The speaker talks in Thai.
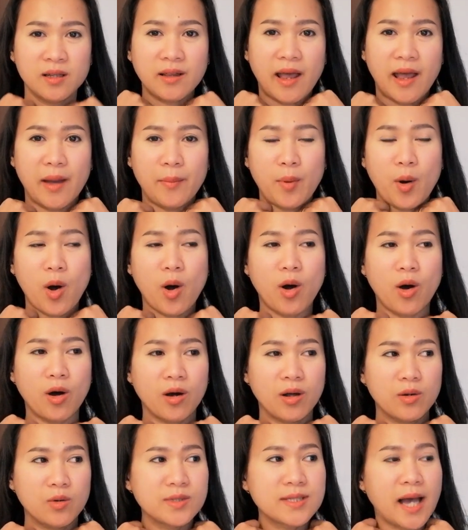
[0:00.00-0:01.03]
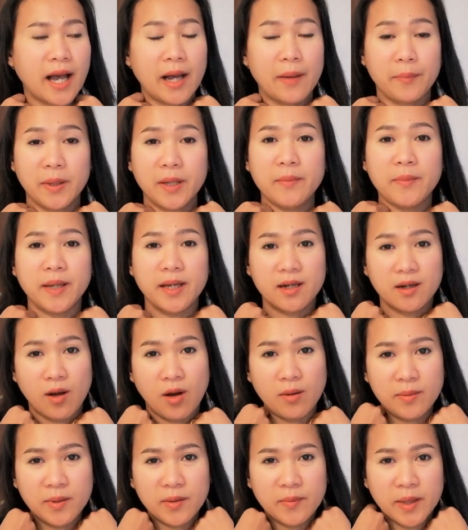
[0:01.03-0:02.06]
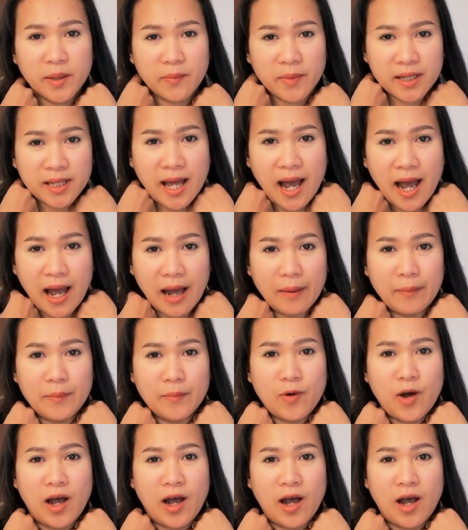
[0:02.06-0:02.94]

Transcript: แต่พอรู้จักกับพี่มิกเนาะพี่มิกมาถาม